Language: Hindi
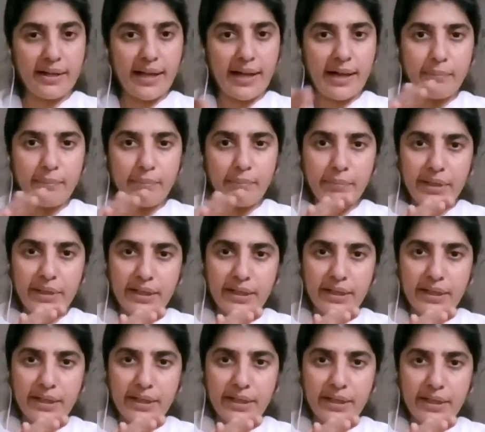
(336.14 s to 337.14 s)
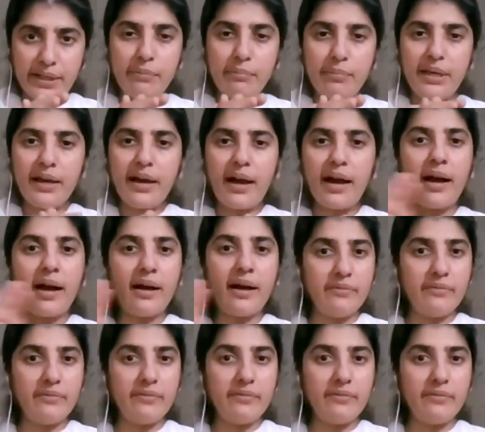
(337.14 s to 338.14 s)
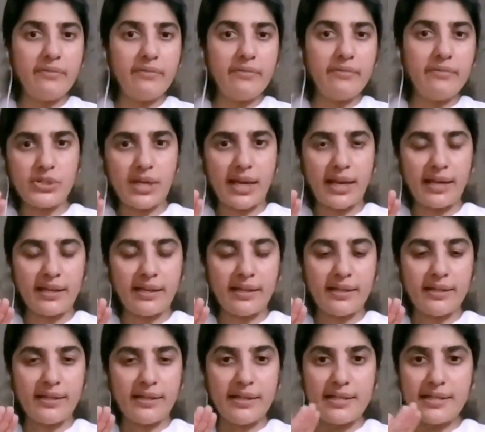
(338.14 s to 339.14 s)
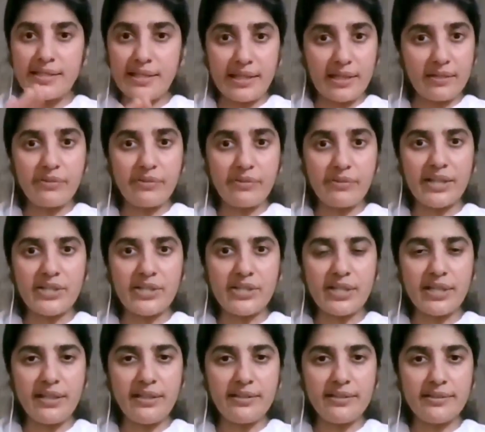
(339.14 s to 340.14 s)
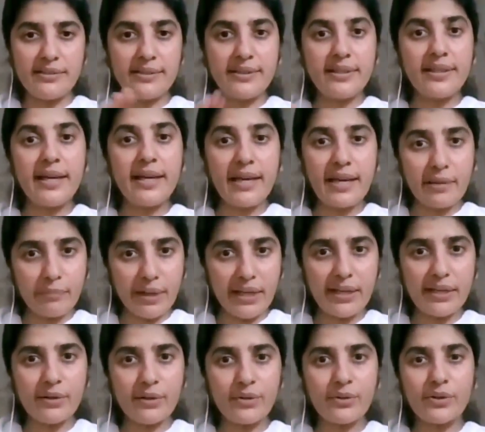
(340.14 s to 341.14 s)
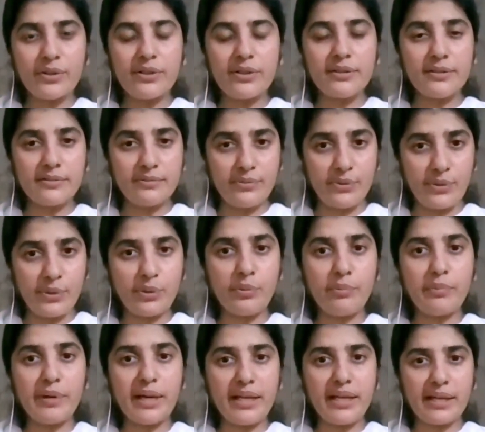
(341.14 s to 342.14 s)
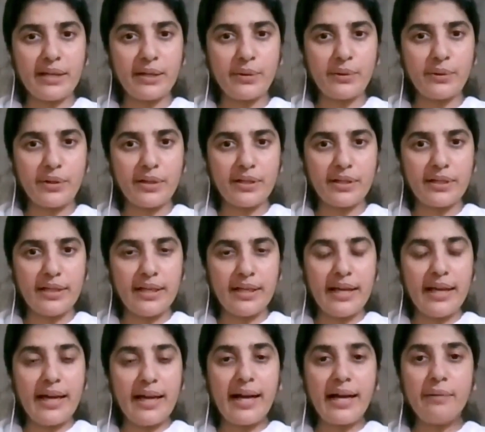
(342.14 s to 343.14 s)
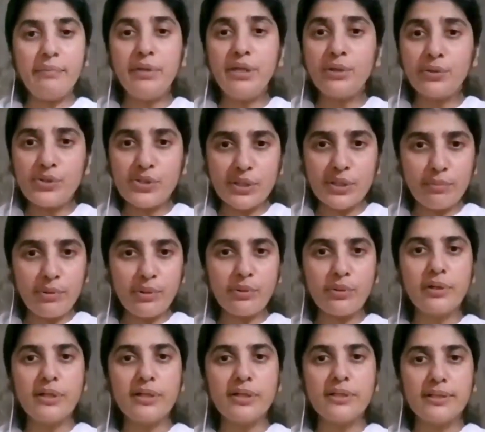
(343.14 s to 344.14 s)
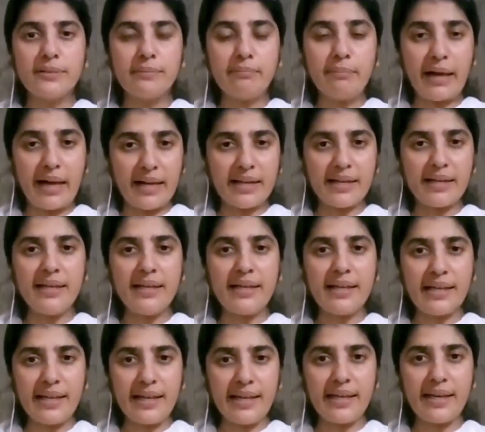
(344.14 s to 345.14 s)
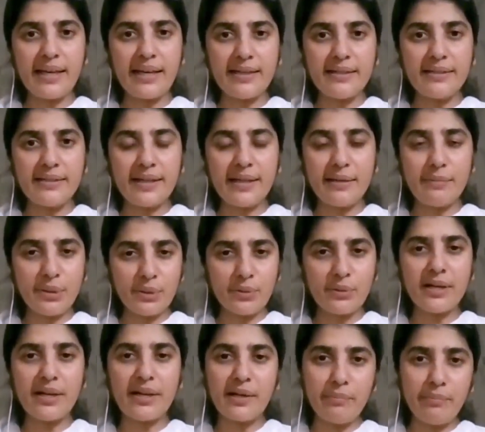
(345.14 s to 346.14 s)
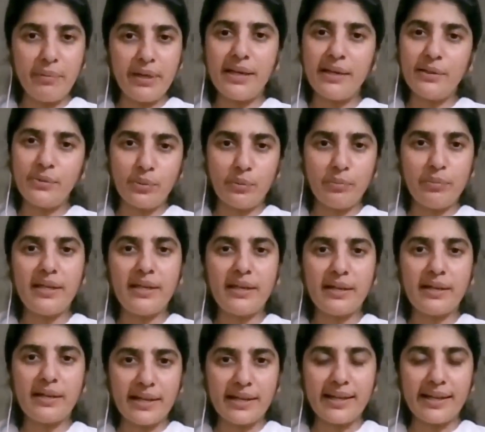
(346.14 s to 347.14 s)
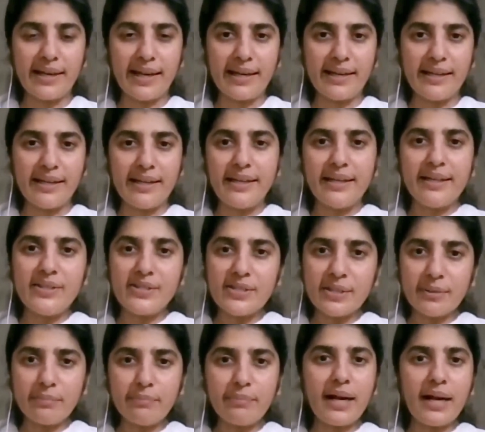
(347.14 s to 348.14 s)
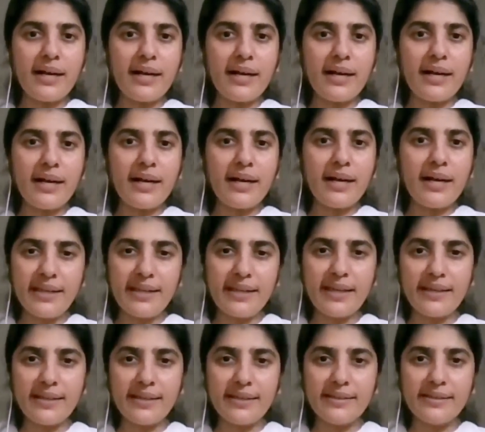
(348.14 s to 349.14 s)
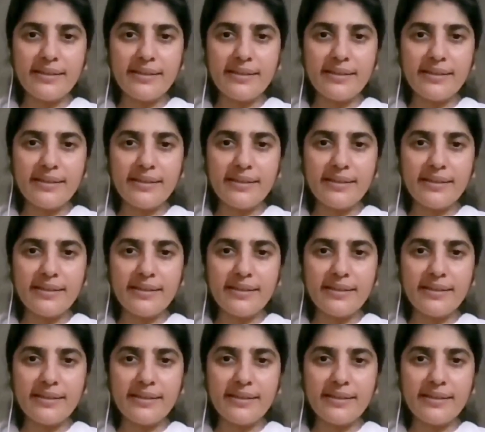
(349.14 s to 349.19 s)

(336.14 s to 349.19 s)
हम पर कभी भी हावी ना हो जाए सिर्फ आज नहीं एक महीना और दो महीना और अभी तो जब लोग बाहर निकलेंगे अभी तो घर में है तो भी डर लग रहा है जब बाहर निकलेंगे